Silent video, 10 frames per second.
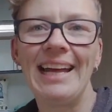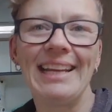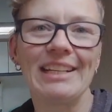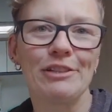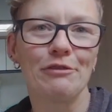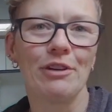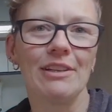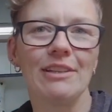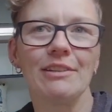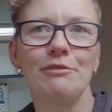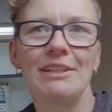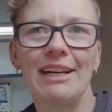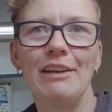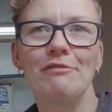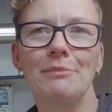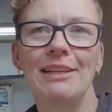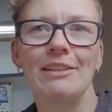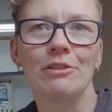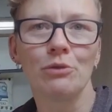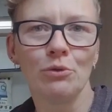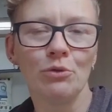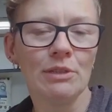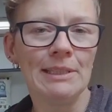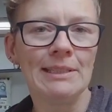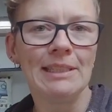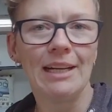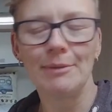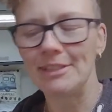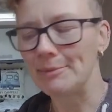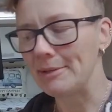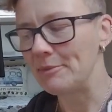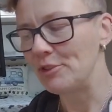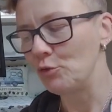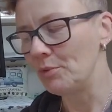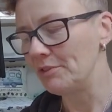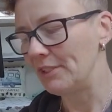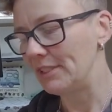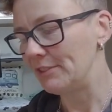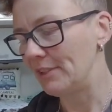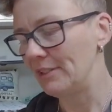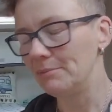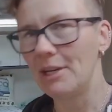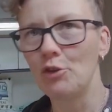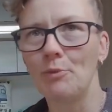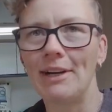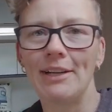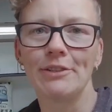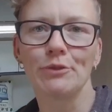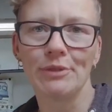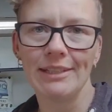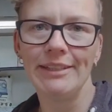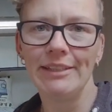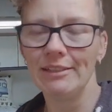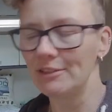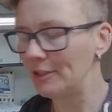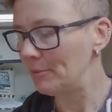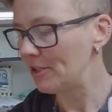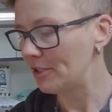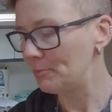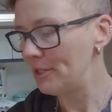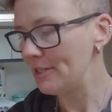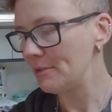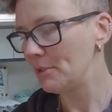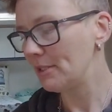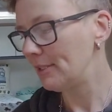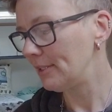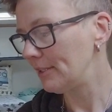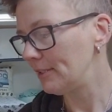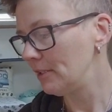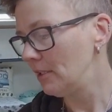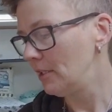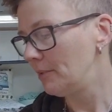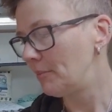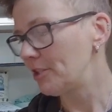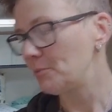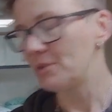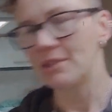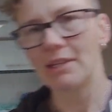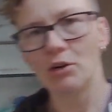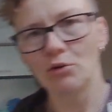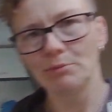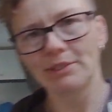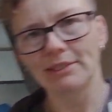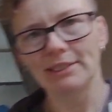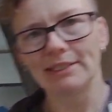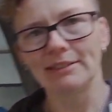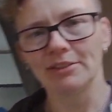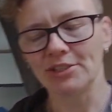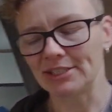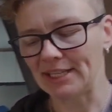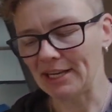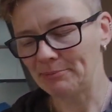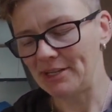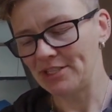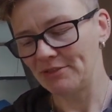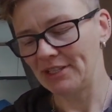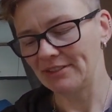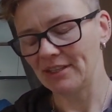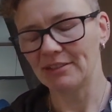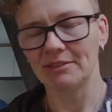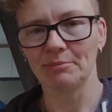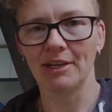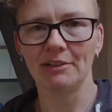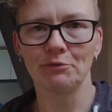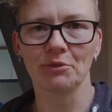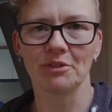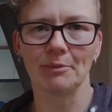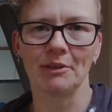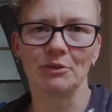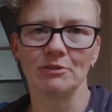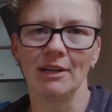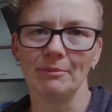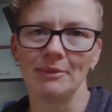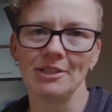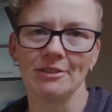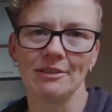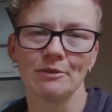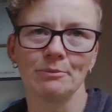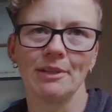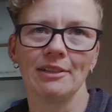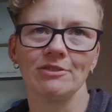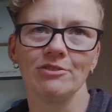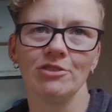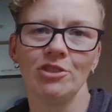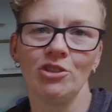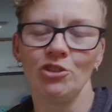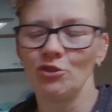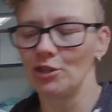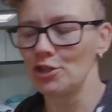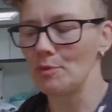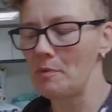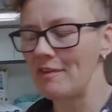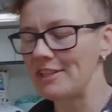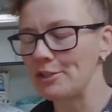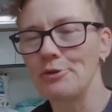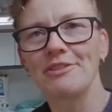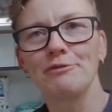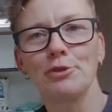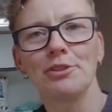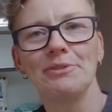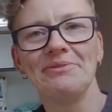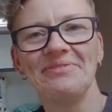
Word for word: Eigentlich von äh, vier Reifen ein Klo. Aber ich habe es halt ein bisschen umgewandelt, weil Marco mag keine Zucchini, deswegen mache ich jetzt Pilze mit rein, mache ich ein bisschen Lauch mit rein, statt die Hackbällchen, wie gesagt, die Bratwürste, ich habe jetzt eine Hackbällchen dazu machen. Und dann schauen wir mal, was draus wird.